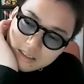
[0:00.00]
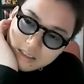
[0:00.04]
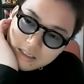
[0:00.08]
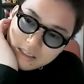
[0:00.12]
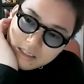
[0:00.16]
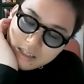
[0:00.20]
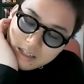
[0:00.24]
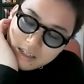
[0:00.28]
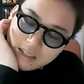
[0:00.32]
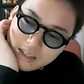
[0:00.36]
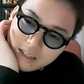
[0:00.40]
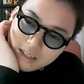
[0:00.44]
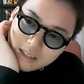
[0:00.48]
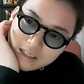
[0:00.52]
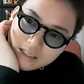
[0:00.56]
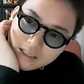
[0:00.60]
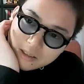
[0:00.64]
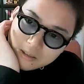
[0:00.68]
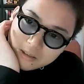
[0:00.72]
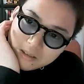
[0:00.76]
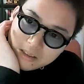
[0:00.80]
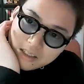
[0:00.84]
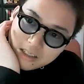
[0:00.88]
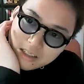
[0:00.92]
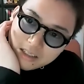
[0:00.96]
鍛えられ
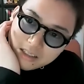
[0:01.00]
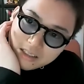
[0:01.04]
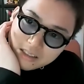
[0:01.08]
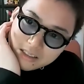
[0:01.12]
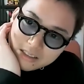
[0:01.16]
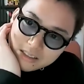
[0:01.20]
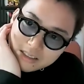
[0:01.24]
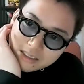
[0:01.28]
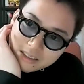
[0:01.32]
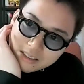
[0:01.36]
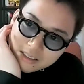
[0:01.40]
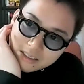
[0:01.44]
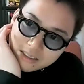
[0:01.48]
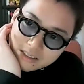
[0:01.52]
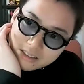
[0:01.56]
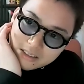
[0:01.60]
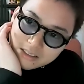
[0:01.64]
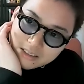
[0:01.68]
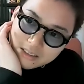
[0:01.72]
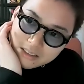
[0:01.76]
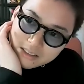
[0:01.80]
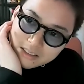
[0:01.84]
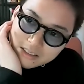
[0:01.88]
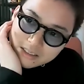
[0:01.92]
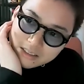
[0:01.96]
たのは、
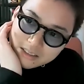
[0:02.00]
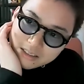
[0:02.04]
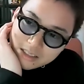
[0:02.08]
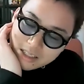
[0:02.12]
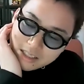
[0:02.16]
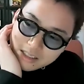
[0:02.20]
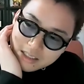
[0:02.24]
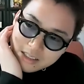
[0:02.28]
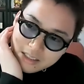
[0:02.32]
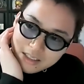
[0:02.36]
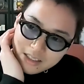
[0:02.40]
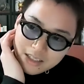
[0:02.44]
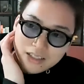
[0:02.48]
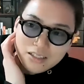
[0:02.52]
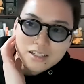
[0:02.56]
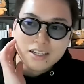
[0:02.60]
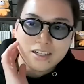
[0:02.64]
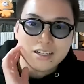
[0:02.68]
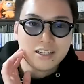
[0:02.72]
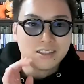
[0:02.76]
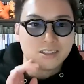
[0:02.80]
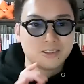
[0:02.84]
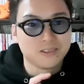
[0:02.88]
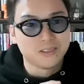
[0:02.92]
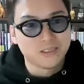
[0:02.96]
3段
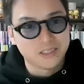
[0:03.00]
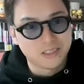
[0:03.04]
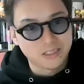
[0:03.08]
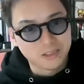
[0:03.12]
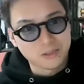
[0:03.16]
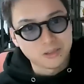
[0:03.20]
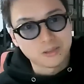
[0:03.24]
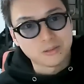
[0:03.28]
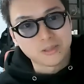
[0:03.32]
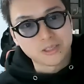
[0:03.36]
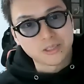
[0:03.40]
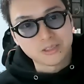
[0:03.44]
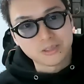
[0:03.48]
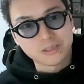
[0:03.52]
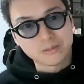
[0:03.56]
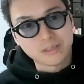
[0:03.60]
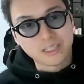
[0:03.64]
階あるんですけど、僕